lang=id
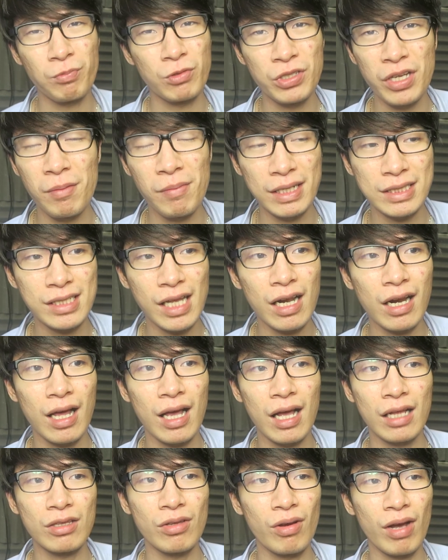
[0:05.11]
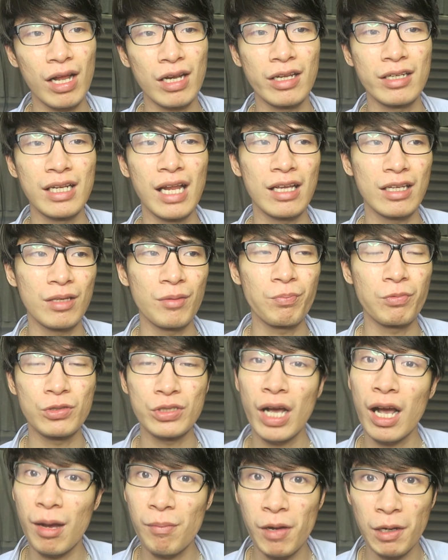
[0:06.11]
punya masalah atau kalian lagi
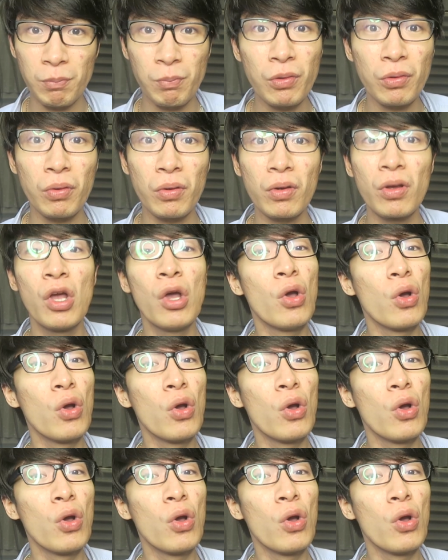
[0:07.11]
punya kabar buruk,